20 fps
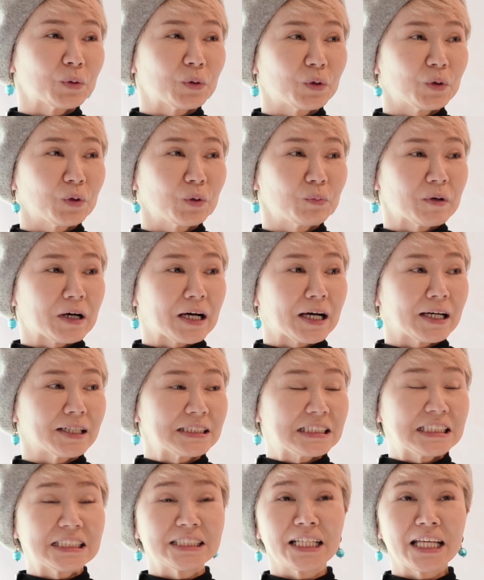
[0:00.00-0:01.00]
とまあ、
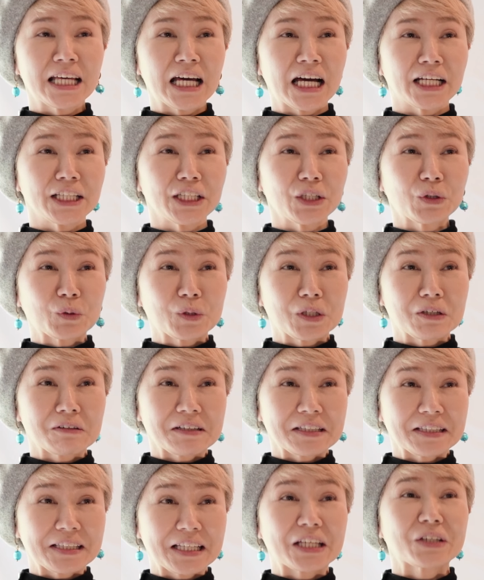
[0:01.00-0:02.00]
自然派にこだ
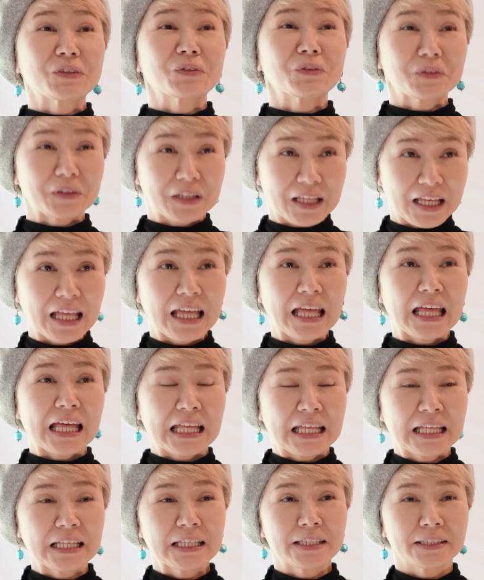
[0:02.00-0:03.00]
わっているので